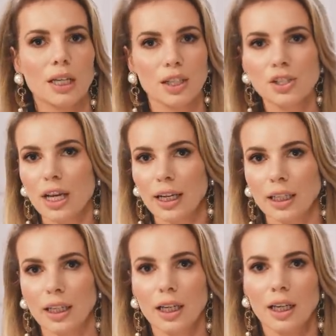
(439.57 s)

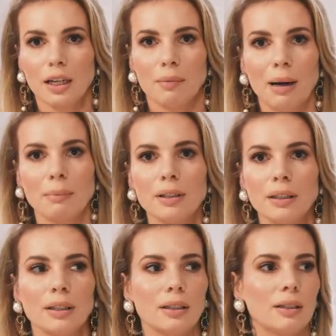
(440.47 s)
jeżeli
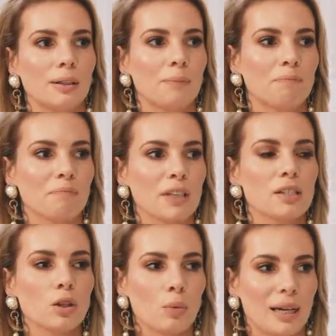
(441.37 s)
Mamy ym,
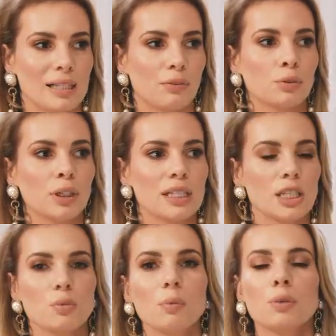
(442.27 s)
sytuację, w której
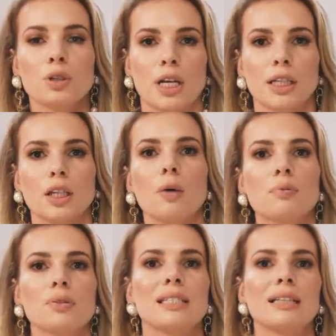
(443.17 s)
jesteśmy proszeni o
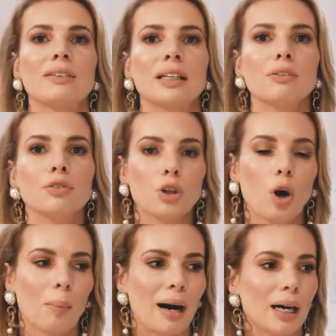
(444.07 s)
pozostawanie w
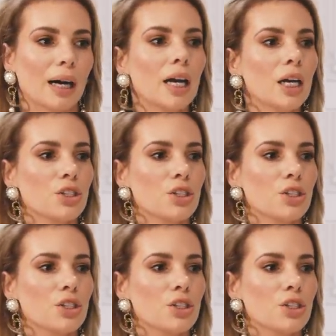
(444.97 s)
domach.